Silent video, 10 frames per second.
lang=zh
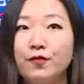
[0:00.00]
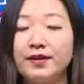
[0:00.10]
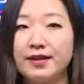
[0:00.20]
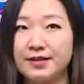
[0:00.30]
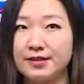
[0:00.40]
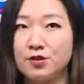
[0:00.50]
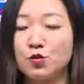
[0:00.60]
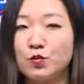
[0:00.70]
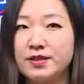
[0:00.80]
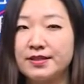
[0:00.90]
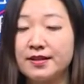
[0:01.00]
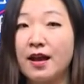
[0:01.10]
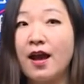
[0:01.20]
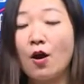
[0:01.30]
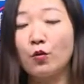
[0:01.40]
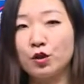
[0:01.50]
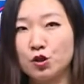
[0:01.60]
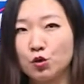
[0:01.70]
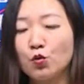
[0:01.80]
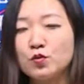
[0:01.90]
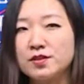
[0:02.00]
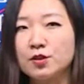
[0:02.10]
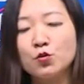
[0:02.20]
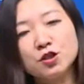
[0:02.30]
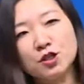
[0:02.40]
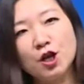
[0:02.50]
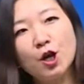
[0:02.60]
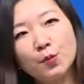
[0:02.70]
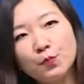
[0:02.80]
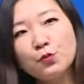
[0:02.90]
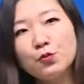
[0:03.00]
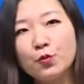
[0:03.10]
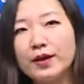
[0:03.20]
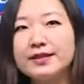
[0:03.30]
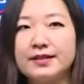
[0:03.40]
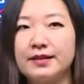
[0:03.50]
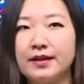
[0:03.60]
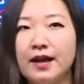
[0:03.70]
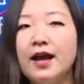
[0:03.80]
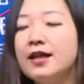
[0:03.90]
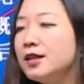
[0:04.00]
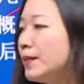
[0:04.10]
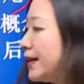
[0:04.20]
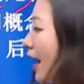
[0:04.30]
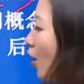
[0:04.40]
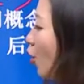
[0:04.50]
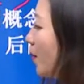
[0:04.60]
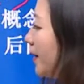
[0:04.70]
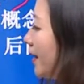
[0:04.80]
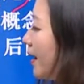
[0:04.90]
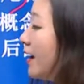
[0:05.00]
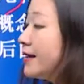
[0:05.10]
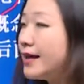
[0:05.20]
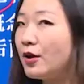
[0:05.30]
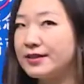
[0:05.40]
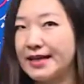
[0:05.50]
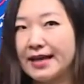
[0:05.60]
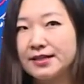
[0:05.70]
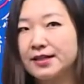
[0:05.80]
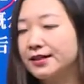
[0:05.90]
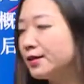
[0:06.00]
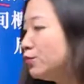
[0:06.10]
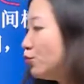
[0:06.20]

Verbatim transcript: 分的形容词或者是动词都是。不规则的，那么它后面呢要加这个跟